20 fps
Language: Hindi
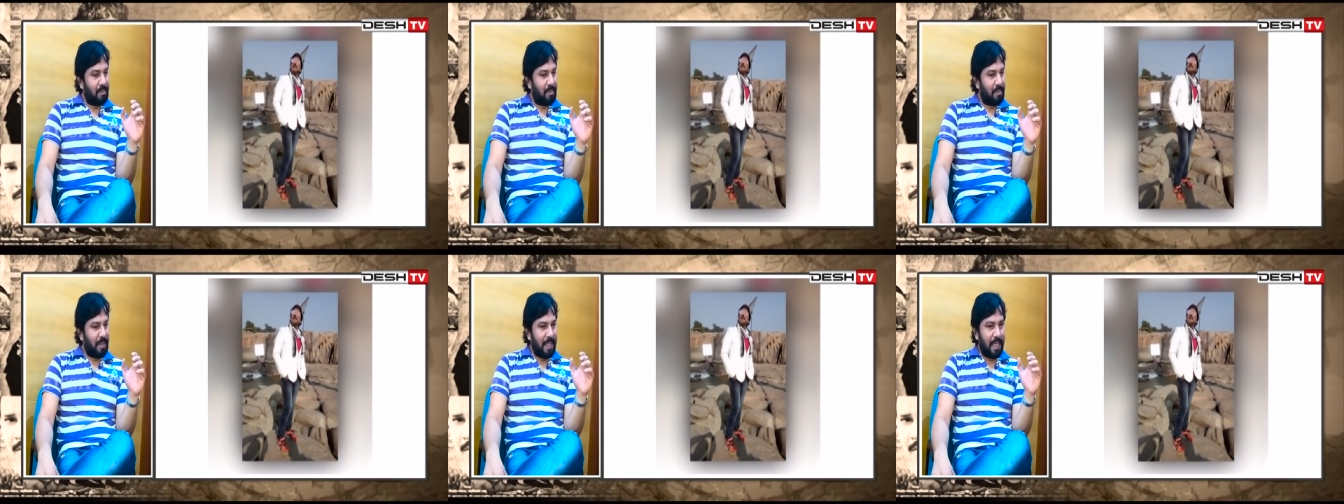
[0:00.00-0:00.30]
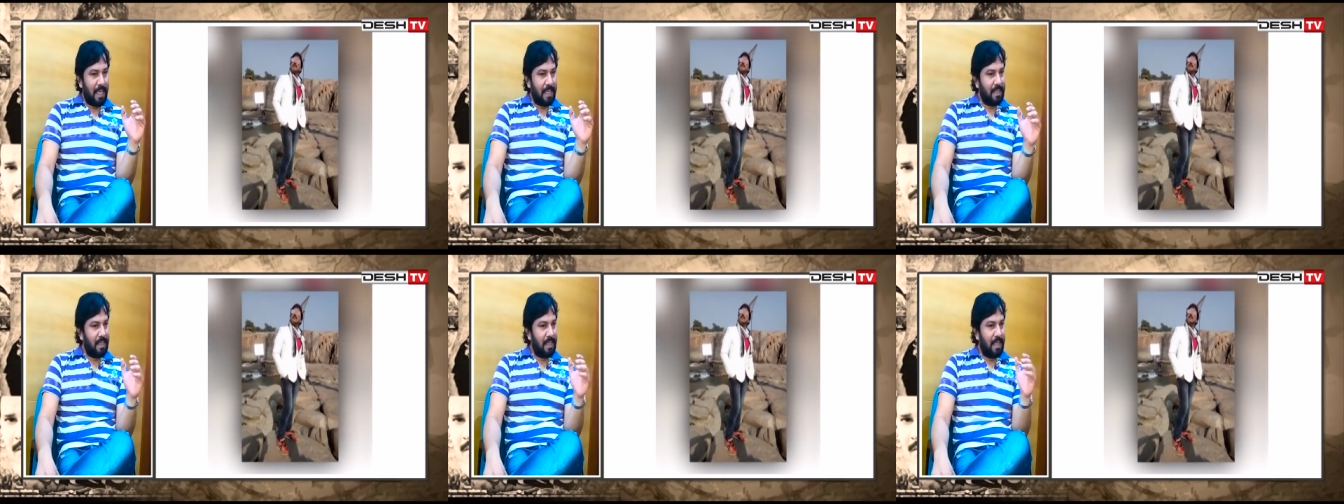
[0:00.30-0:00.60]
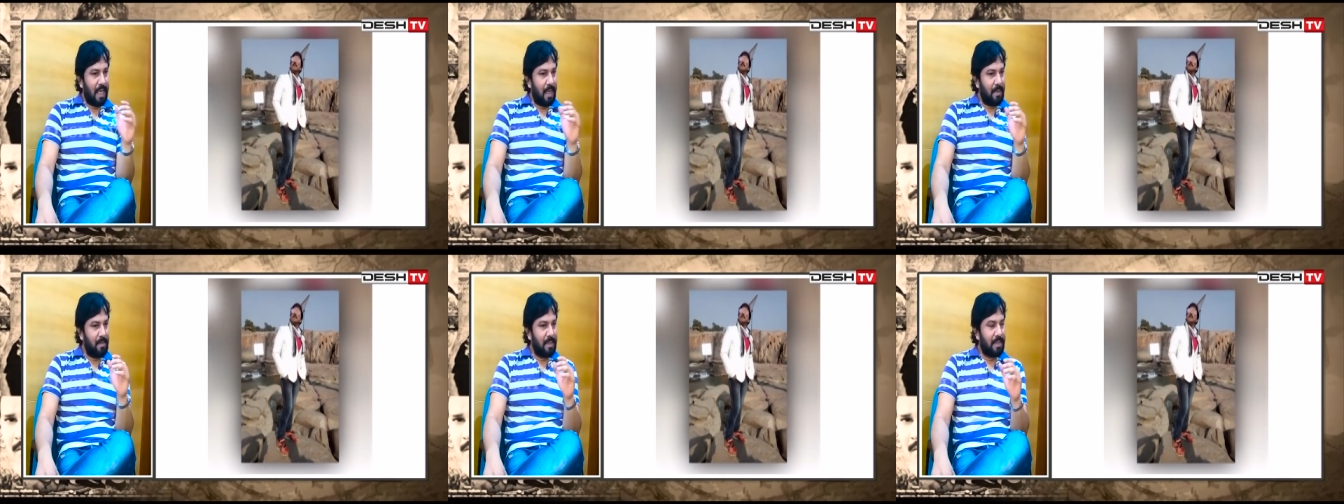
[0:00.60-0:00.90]
पैदाइशी
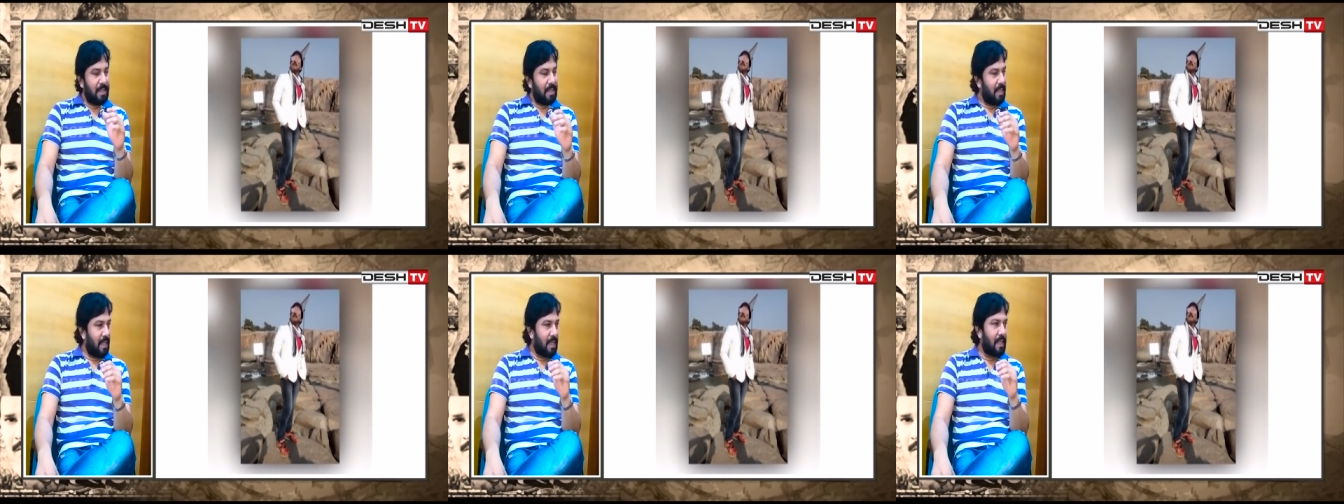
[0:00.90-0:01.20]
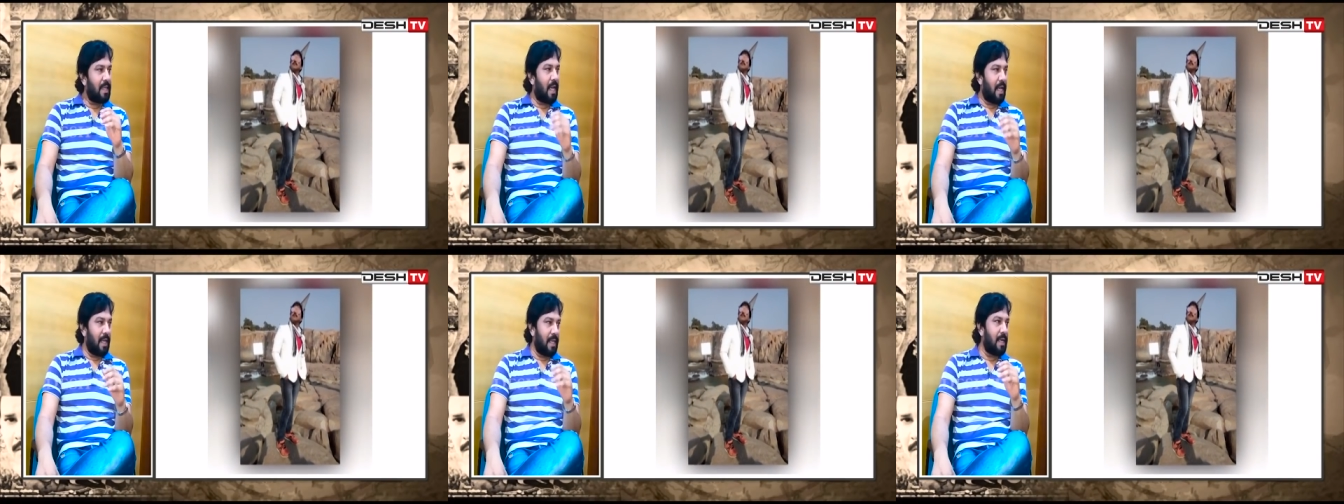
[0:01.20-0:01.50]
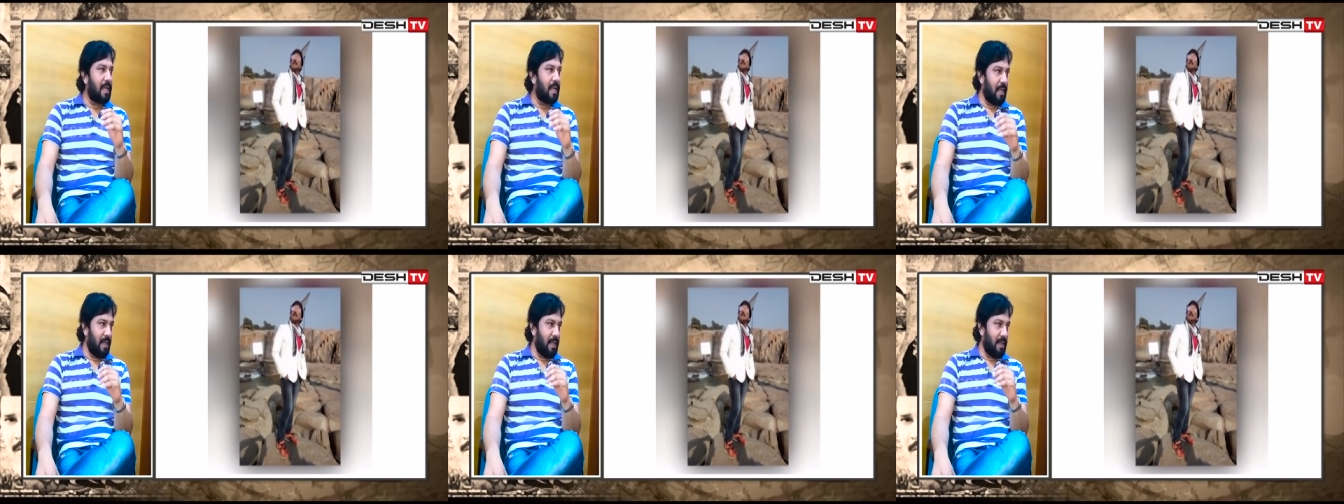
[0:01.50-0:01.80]
नाम है सैयद
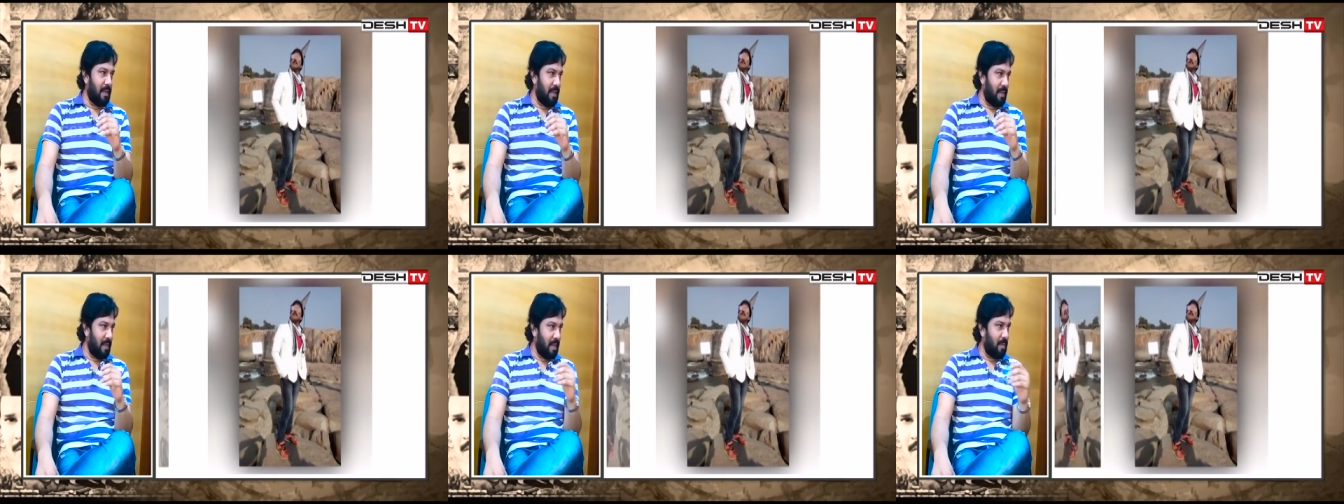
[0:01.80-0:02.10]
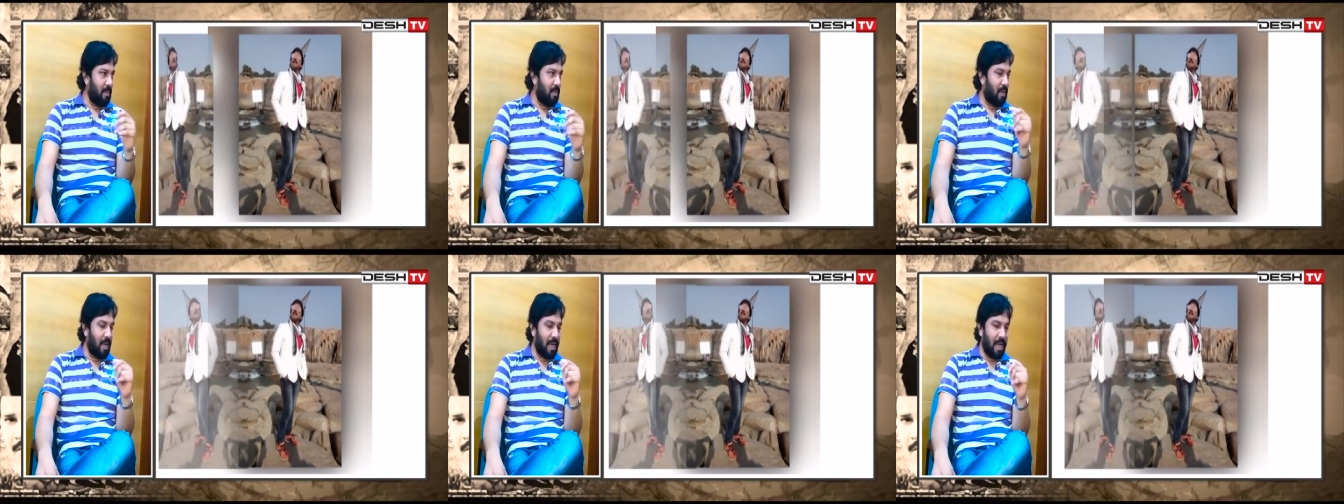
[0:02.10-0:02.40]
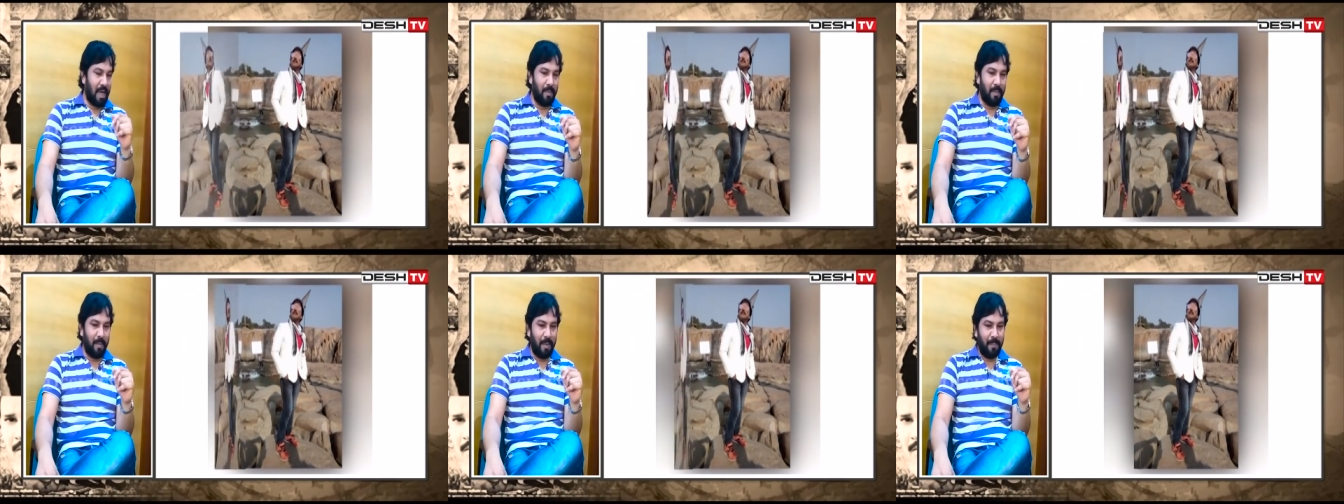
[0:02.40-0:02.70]
ताहिर अली ये हाँ। मोर
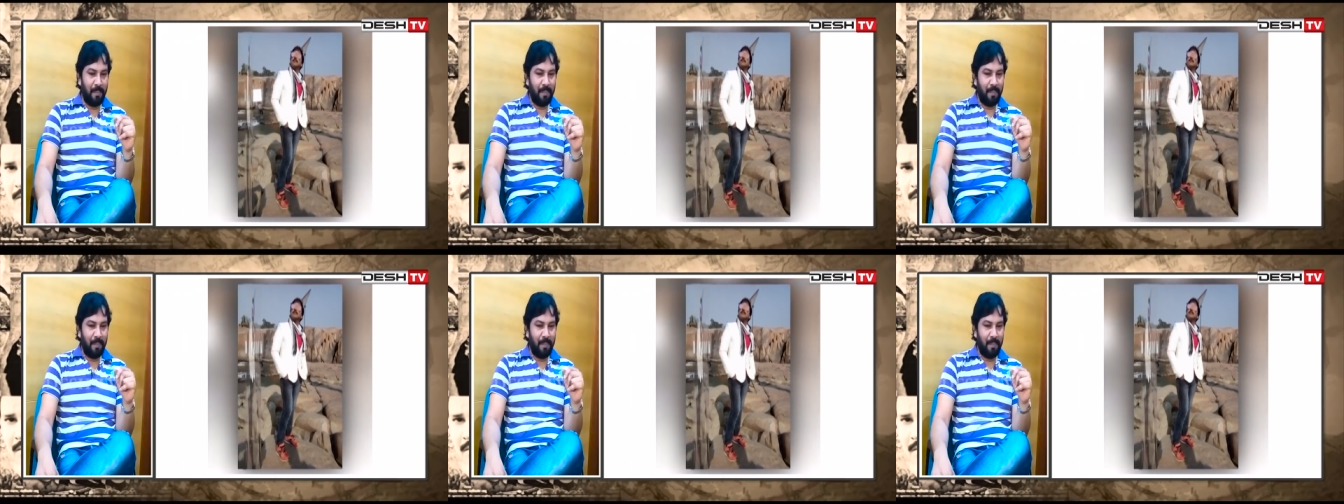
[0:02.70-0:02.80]
नाम है